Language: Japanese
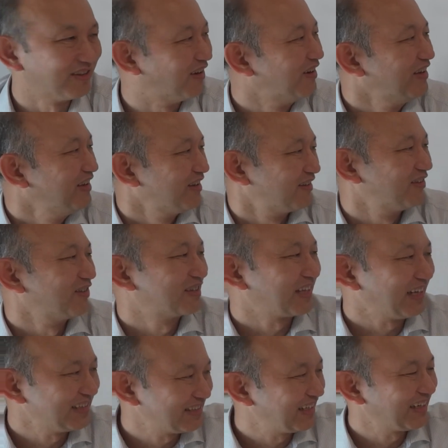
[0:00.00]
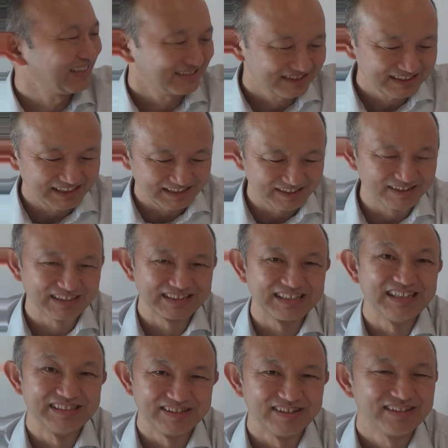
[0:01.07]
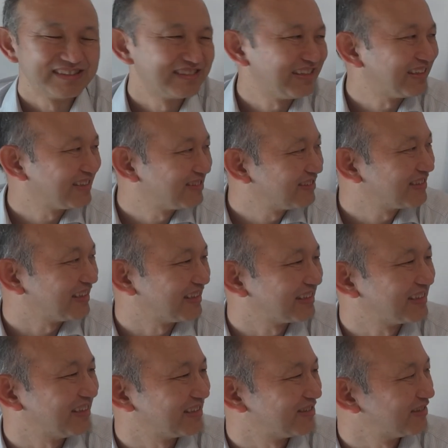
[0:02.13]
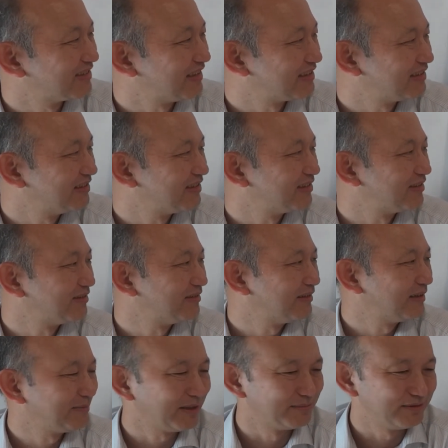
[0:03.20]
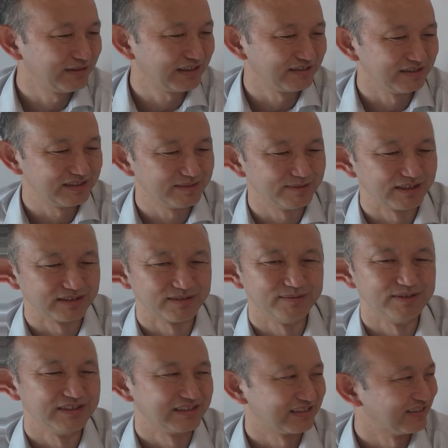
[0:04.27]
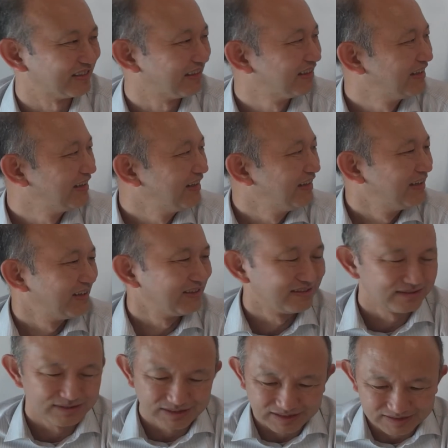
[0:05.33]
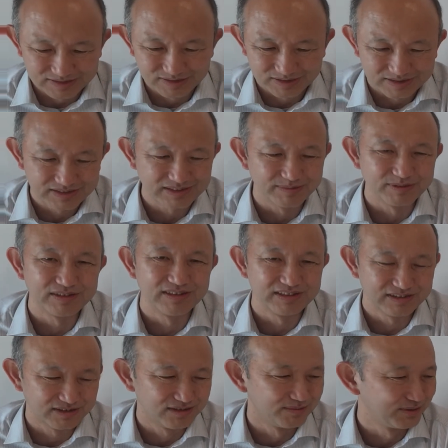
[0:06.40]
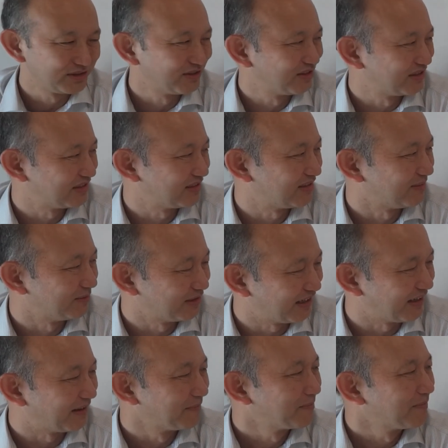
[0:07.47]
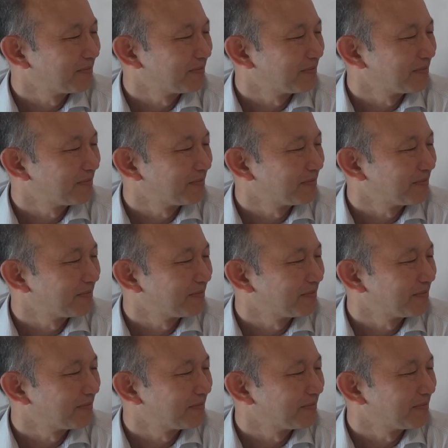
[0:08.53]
のこの体制が好きだってわけじゃないですよ。それはそうじゃなくて、その鉄道はまあ文化の一部だと思うんですけどね。その鉄道システムって非常に面白いシステムで、